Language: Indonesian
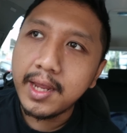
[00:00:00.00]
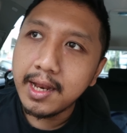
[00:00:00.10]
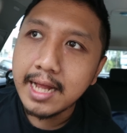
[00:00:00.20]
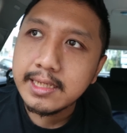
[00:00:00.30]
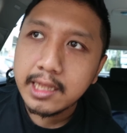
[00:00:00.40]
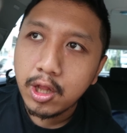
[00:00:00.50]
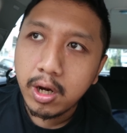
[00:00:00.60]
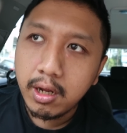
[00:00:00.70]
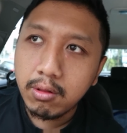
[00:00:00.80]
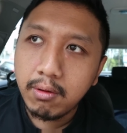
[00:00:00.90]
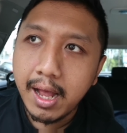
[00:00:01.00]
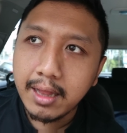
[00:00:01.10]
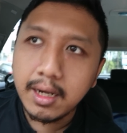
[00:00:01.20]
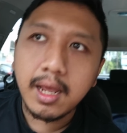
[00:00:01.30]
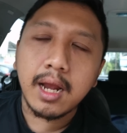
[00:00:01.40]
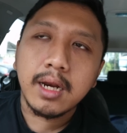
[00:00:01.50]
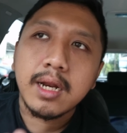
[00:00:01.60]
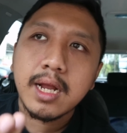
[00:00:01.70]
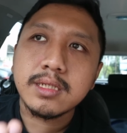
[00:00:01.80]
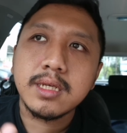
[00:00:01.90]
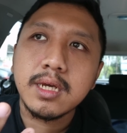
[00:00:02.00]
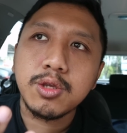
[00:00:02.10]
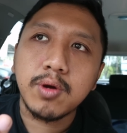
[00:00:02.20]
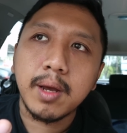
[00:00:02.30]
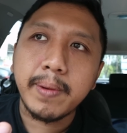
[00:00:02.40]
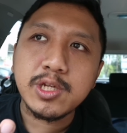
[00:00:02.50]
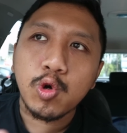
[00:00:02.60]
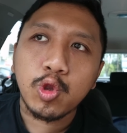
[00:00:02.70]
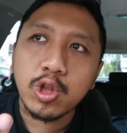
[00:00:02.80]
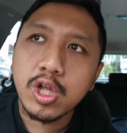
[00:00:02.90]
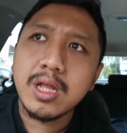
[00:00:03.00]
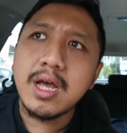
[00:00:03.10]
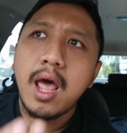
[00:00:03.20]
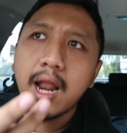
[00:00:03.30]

bikin nasi telur itu ngantri karena nasinya juga pas gue tonton